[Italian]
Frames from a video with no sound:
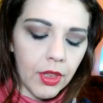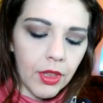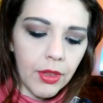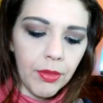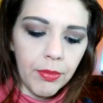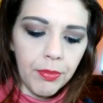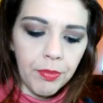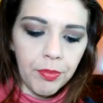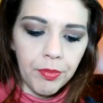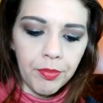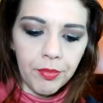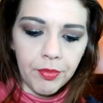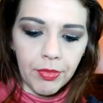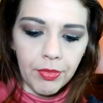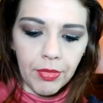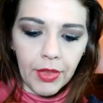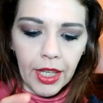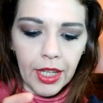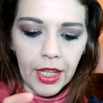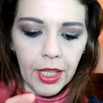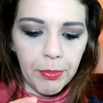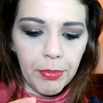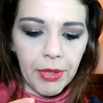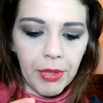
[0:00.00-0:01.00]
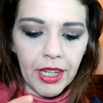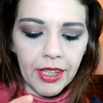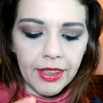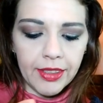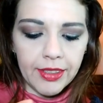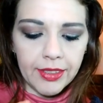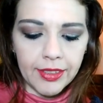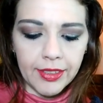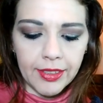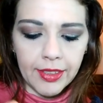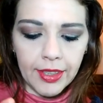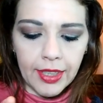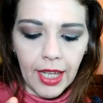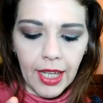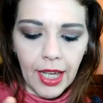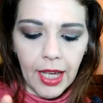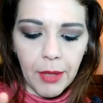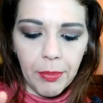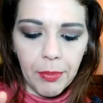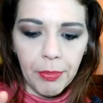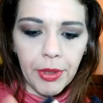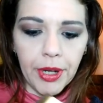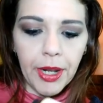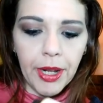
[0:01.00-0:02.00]
Mm, da che parte si
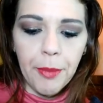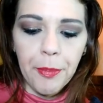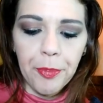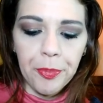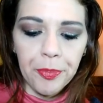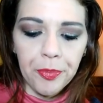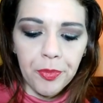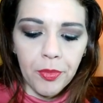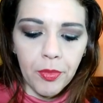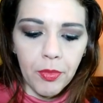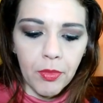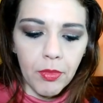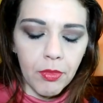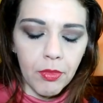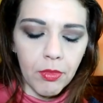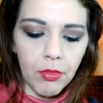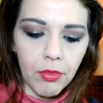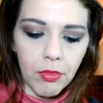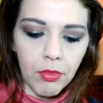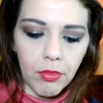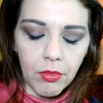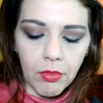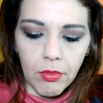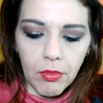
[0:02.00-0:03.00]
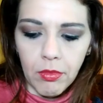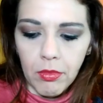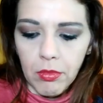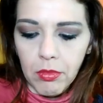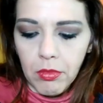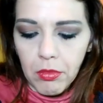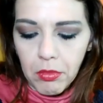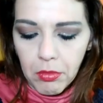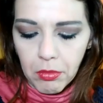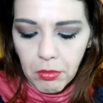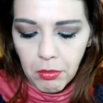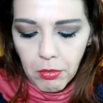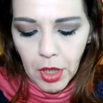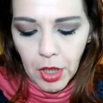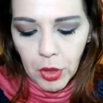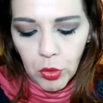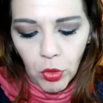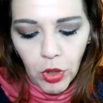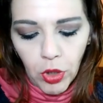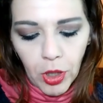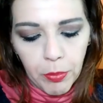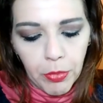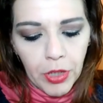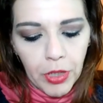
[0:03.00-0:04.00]
apre? Beh,
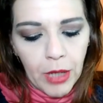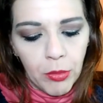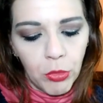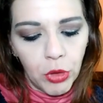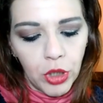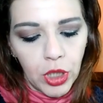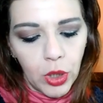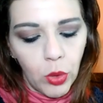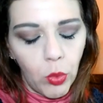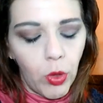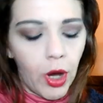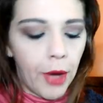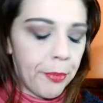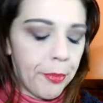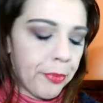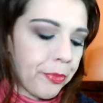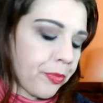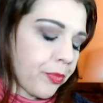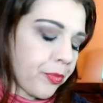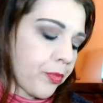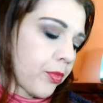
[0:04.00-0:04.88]
noi l'apriamo di qua